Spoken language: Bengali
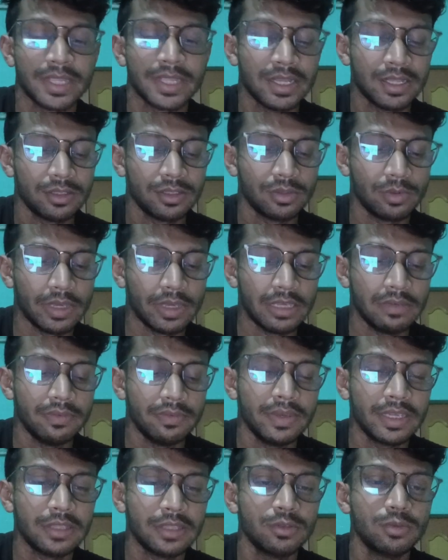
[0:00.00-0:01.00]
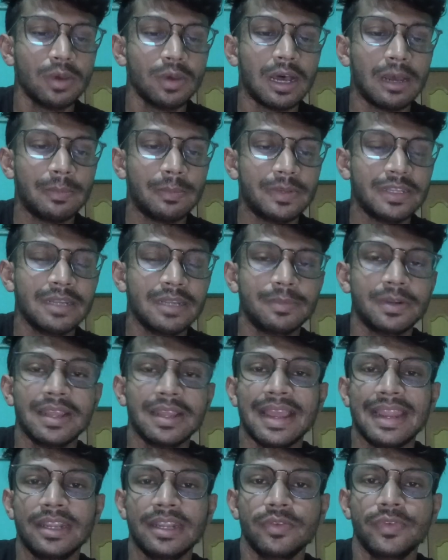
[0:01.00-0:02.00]
তো এইভাবে কিন্তু আপনি আপনার
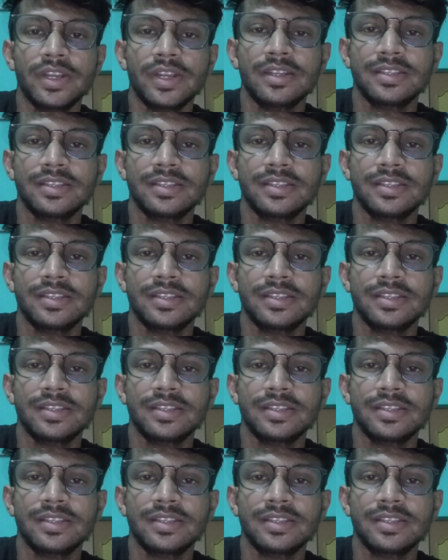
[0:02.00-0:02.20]
অ্যান্ড্রয়েড